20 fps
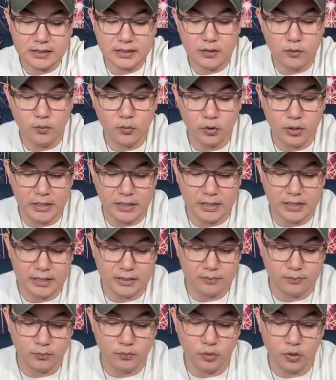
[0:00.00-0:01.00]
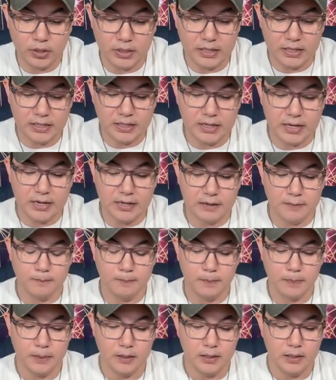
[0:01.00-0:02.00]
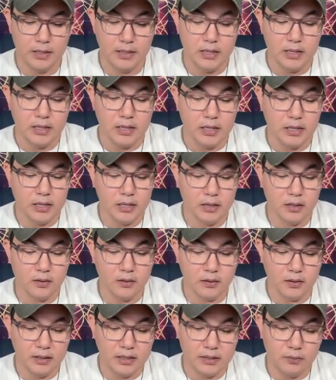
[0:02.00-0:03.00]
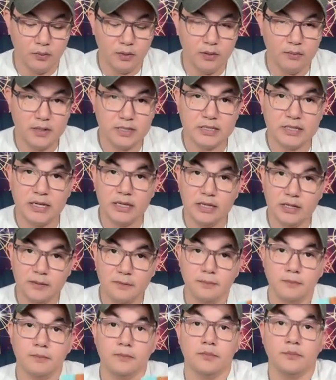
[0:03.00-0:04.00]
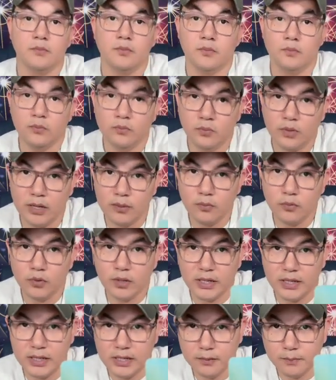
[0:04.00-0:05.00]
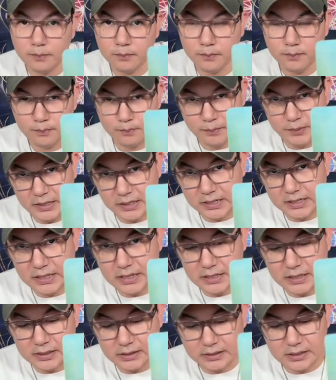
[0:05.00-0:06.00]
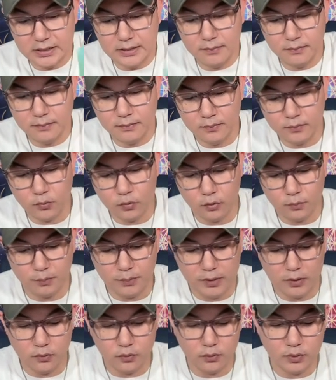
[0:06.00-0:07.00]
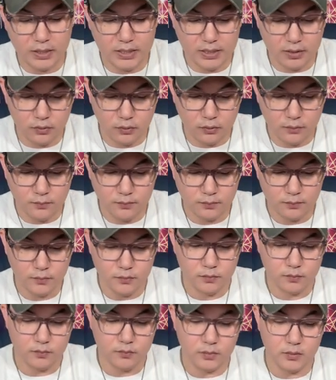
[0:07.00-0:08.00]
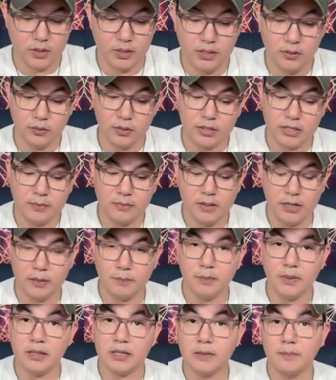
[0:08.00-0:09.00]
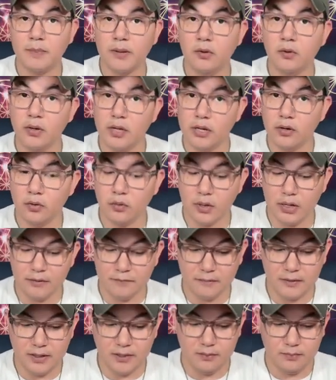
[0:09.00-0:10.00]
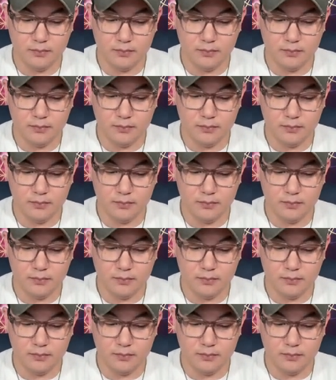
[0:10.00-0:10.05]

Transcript: o morena, morena clara. Mira, vuelve a salir una mujer, piel clarita, con pelo negro, y ahorita me la pinta pelo negro café